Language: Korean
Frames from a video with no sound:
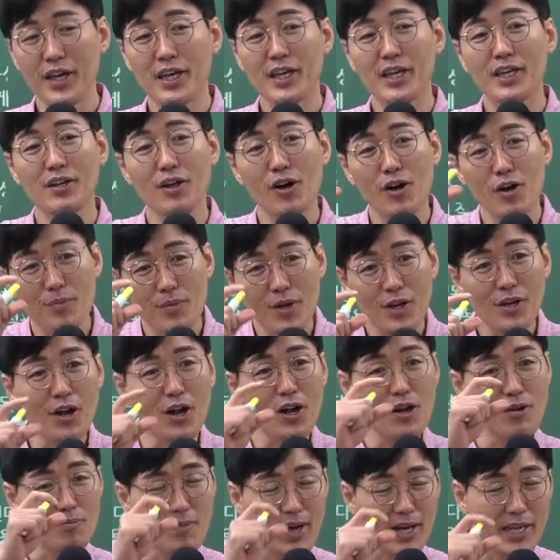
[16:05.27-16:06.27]
이러면
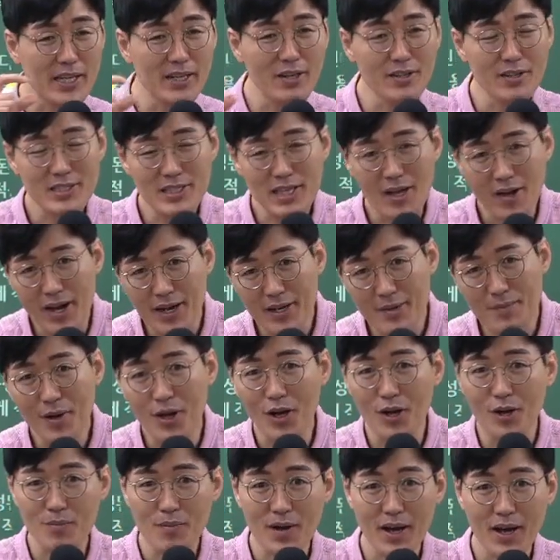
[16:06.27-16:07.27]
얼마, 이런
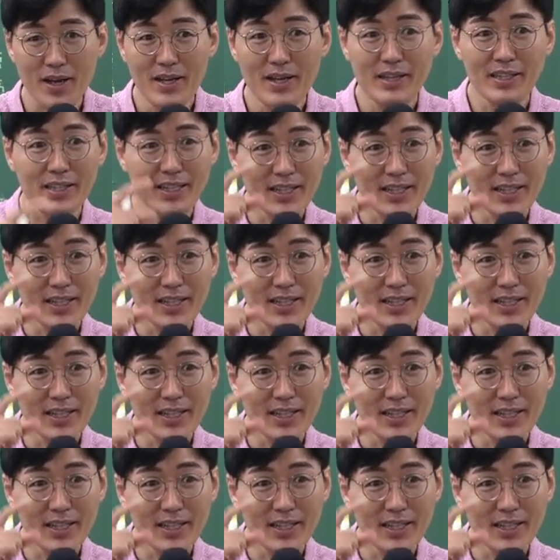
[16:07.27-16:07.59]
상황이면 얼마,